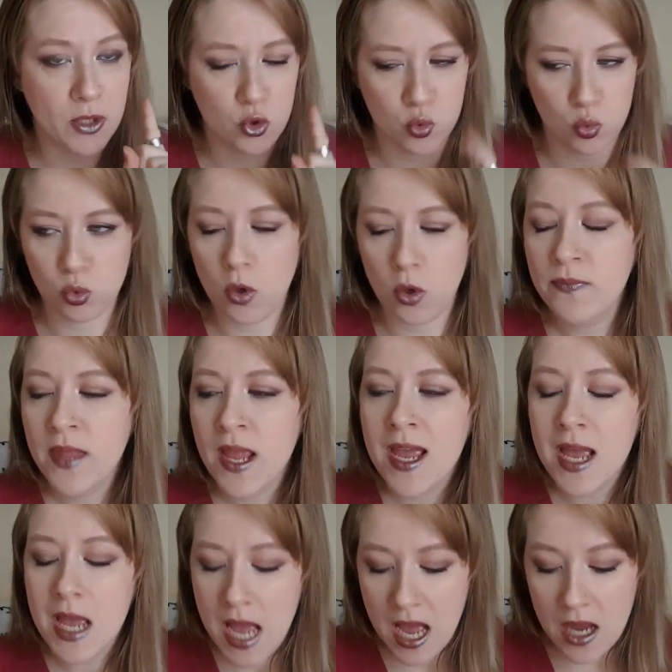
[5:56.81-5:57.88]
piaciuto
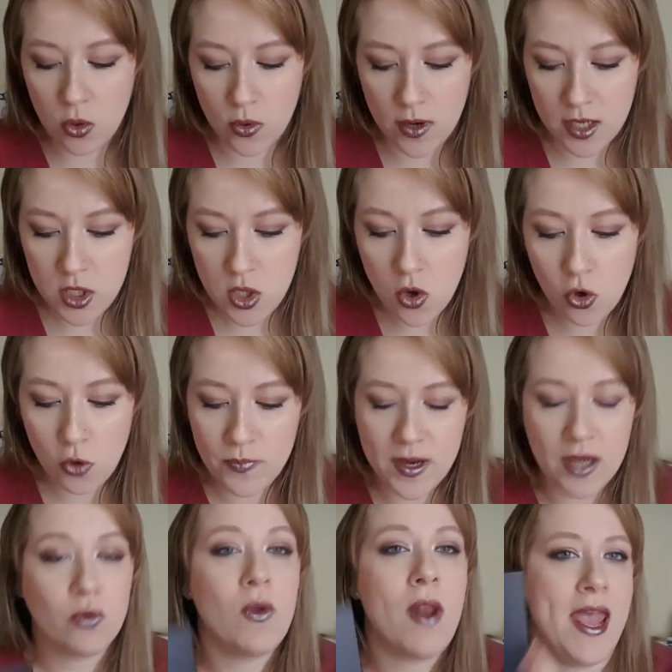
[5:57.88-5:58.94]
allora io ho
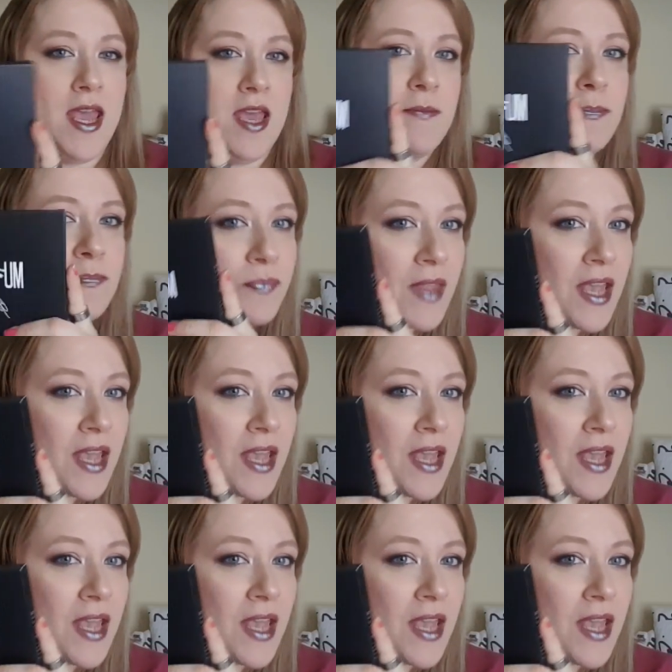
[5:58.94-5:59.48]
comprato lei